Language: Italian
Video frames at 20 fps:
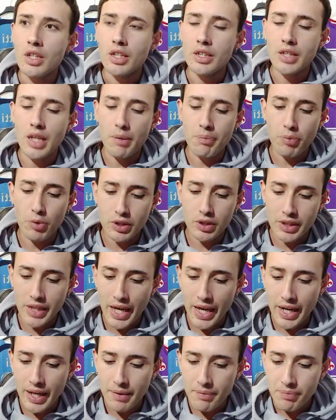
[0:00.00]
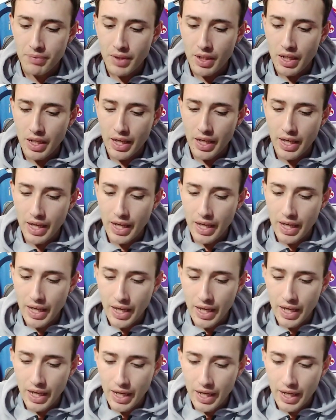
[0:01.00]
dal portiere eh,
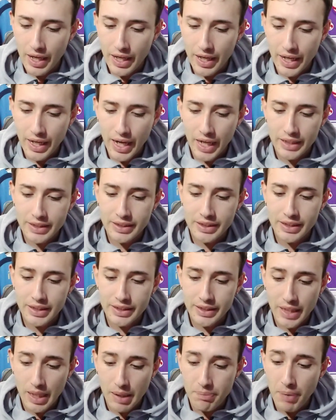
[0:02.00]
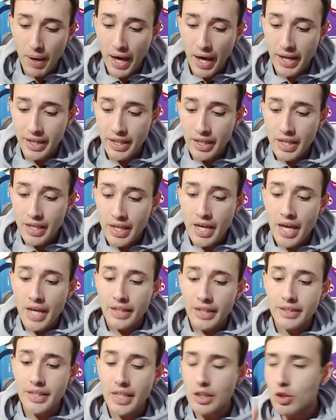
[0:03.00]
ragazzi del Bari.
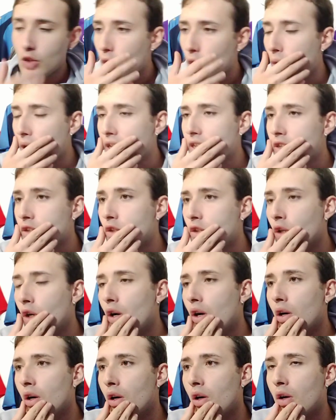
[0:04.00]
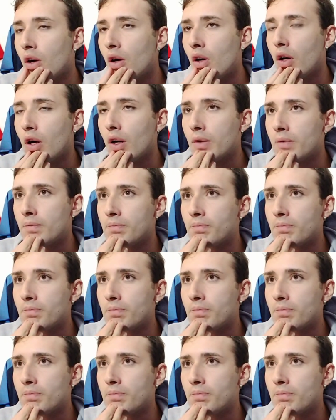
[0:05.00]
Detto questo, oh,